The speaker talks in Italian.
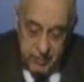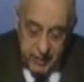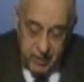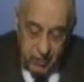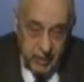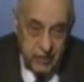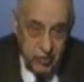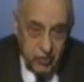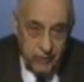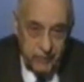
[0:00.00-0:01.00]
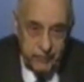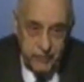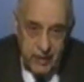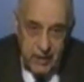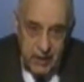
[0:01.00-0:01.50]
Perché quando
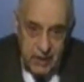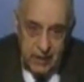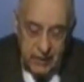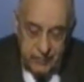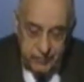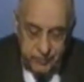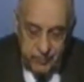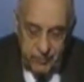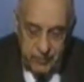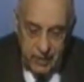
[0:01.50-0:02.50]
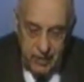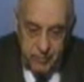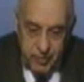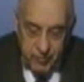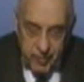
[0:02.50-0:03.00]
il, ehm,
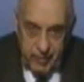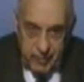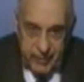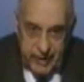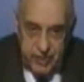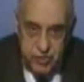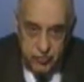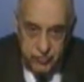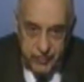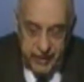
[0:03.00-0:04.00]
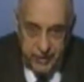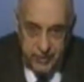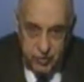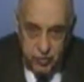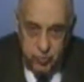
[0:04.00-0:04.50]
il problema viene
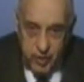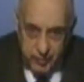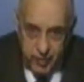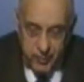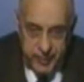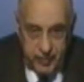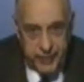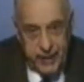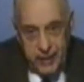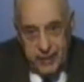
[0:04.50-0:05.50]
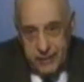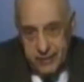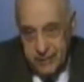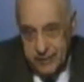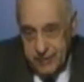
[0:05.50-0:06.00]
sofferto sulla propria
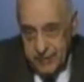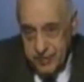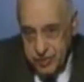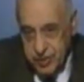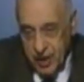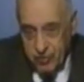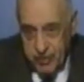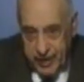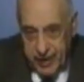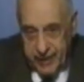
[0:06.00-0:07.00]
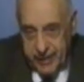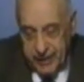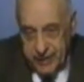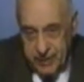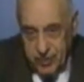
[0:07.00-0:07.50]
pelle, si ha una
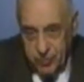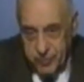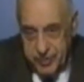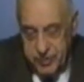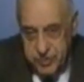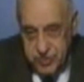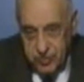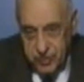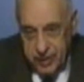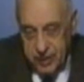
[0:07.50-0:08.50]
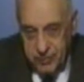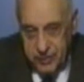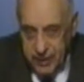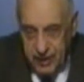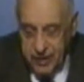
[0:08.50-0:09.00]
carica di comprensione del,
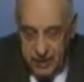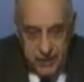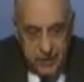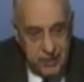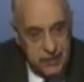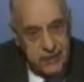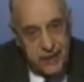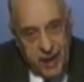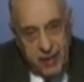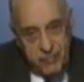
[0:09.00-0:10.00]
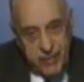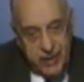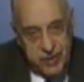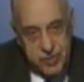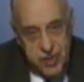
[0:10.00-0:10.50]
del
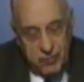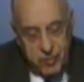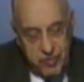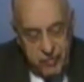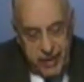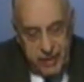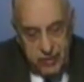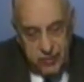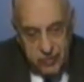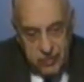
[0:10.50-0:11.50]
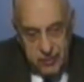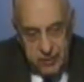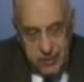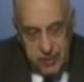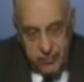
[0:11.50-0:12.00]
dramma che stiamo vivendo,
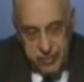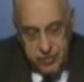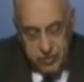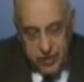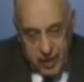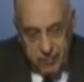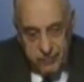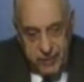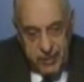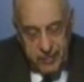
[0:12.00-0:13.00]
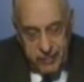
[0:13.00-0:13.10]
questo dramma